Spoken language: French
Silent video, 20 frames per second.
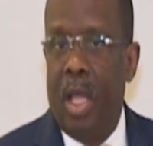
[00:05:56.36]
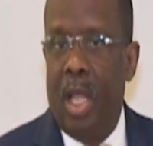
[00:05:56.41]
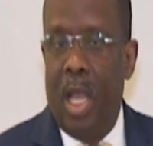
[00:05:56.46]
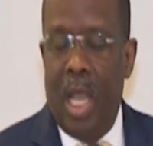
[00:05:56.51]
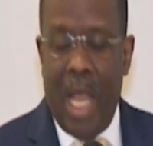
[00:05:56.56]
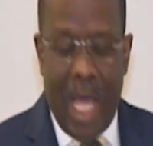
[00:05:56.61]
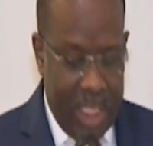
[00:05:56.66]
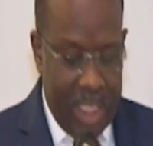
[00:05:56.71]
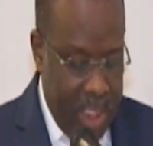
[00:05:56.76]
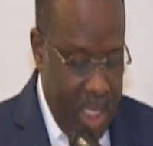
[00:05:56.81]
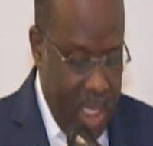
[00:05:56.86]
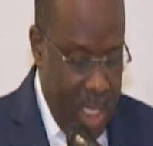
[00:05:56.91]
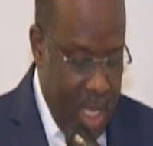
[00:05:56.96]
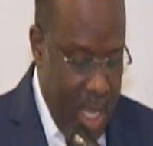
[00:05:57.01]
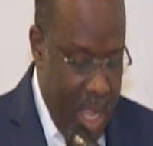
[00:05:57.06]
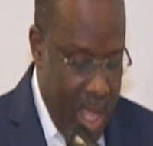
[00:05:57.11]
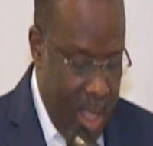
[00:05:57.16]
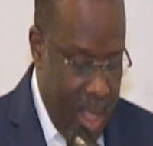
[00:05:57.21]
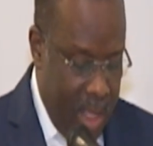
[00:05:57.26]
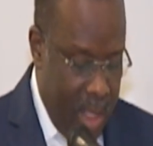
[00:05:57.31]

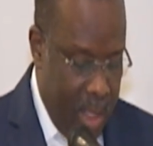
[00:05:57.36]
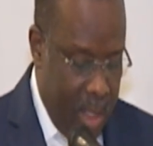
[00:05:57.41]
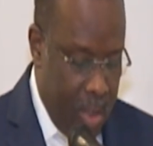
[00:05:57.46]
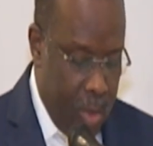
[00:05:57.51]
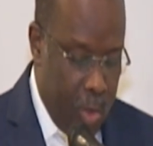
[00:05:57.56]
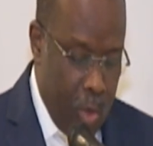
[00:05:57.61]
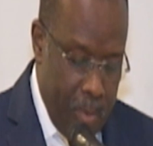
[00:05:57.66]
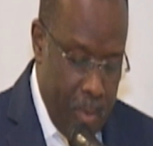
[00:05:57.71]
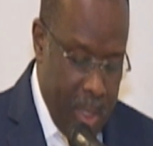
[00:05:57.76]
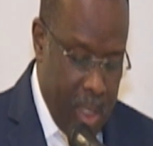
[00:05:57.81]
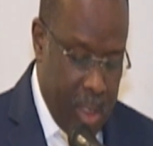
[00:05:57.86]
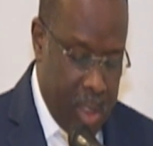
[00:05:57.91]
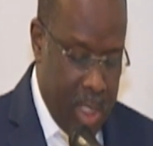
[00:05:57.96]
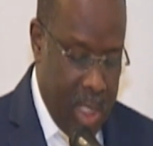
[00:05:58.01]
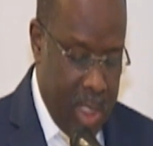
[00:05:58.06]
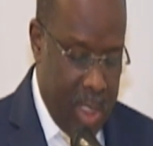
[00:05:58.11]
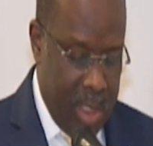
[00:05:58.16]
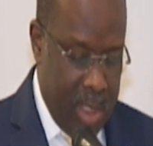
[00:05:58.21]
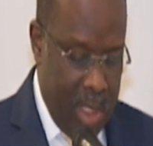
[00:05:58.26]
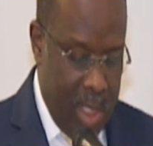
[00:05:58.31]
l'Agenda
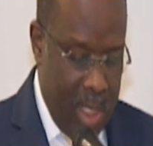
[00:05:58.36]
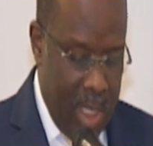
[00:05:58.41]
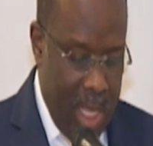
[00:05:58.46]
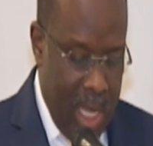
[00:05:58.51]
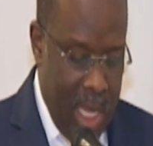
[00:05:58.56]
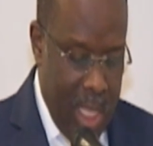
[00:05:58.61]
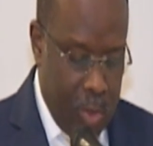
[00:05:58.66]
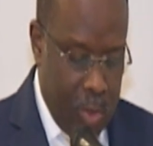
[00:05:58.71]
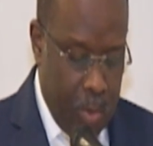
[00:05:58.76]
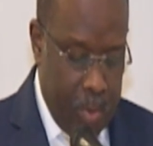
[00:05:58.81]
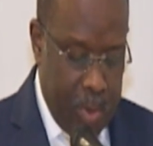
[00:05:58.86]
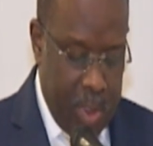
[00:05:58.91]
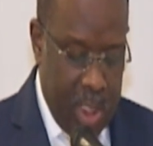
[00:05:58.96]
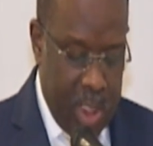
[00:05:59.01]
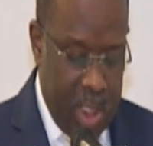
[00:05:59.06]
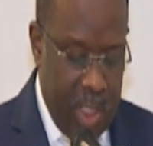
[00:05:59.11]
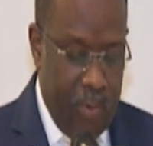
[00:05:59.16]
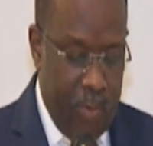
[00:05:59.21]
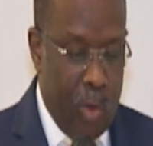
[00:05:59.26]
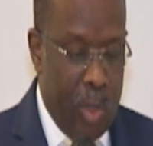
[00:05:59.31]
2030 et les
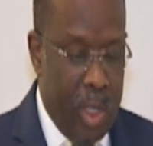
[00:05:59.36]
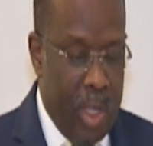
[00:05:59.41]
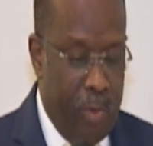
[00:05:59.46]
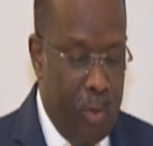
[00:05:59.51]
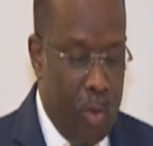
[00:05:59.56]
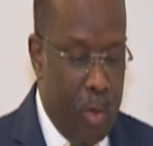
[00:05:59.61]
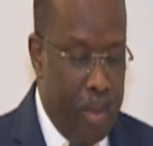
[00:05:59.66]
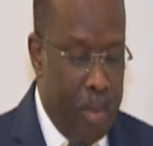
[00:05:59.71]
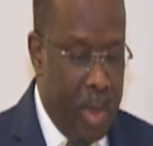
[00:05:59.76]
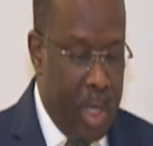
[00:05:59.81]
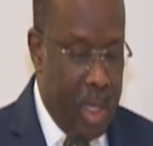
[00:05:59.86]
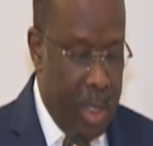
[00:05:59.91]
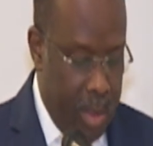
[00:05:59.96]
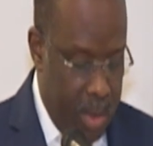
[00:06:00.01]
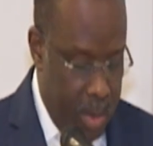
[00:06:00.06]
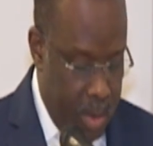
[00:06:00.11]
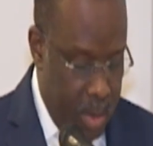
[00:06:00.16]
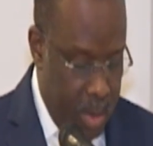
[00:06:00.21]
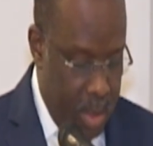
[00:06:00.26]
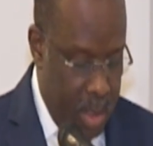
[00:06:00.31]
objectifs de développement
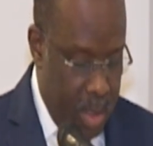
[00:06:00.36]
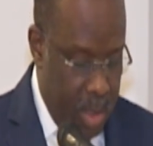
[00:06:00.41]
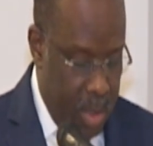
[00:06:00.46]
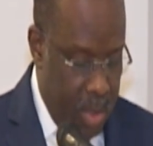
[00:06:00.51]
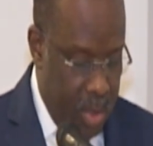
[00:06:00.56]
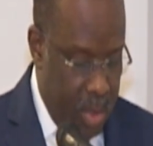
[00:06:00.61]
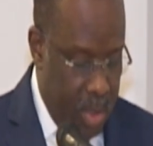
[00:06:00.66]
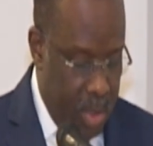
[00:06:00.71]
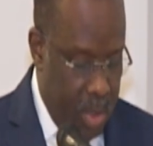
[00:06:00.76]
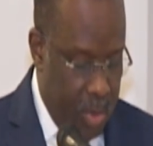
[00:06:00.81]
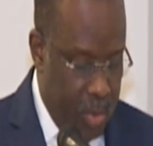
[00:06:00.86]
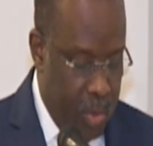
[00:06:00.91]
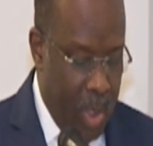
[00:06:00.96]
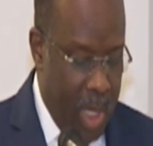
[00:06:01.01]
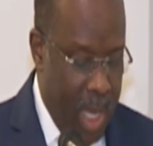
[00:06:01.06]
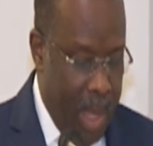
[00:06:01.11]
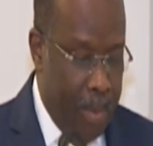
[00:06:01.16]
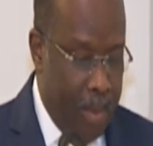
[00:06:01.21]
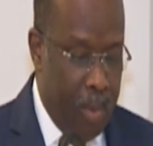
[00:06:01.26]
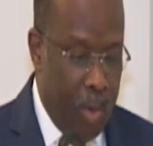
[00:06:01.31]

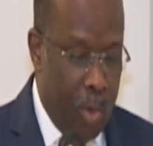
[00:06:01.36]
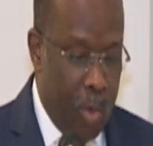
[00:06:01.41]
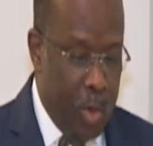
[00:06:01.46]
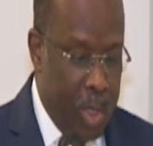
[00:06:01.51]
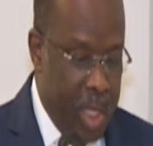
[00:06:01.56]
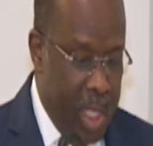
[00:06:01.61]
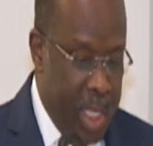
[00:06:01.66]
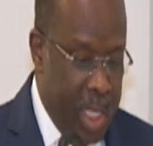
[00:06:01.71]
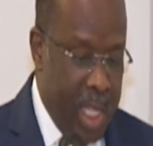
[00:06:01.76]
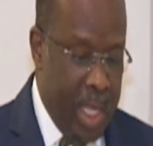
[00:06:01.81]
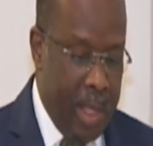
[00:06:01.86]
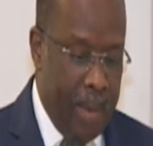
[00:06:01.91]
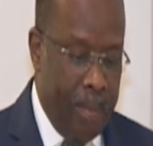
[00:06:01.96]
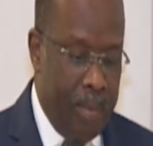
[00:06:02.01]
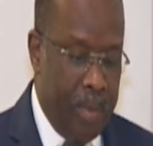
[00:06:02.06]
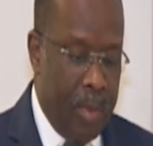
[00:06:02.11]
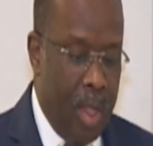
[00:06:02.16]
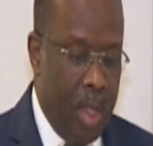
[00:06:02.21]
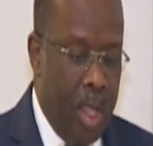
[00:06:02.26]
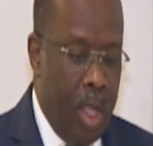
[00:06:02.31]
durable ODD,
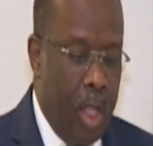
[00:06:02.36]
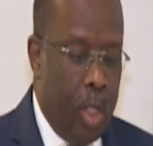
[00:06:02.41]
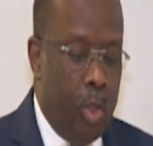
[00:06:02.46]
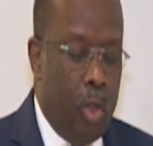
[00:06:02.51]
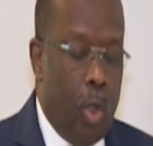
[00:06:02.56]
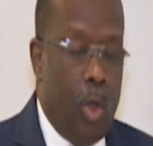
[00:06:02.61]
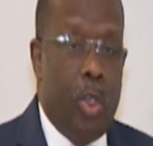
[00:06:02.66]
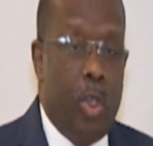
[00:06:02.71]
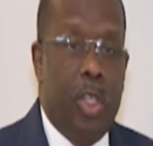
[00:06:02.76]
dont